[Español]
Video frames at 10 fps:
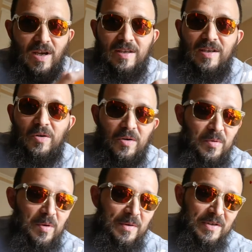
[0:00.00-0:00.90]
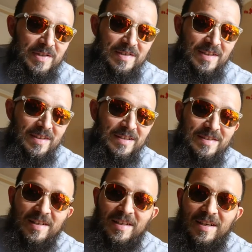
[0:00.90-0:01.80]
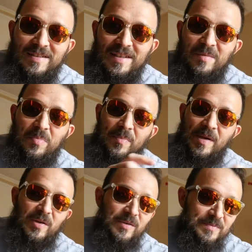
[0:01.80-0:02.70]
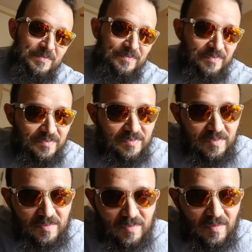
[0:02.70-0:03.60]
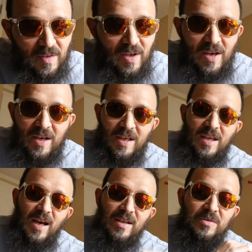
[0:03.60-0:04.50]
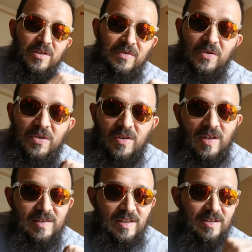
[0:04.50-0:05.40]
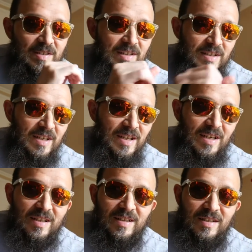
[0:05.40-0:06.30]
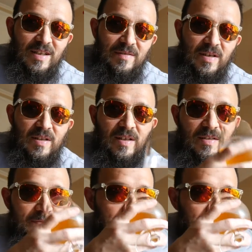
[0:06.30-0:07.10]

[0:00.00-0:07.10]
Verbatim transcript: aquí lo, primero que se siente es el, es el, pepino y algo de fondo ahí se le siente la, la barrica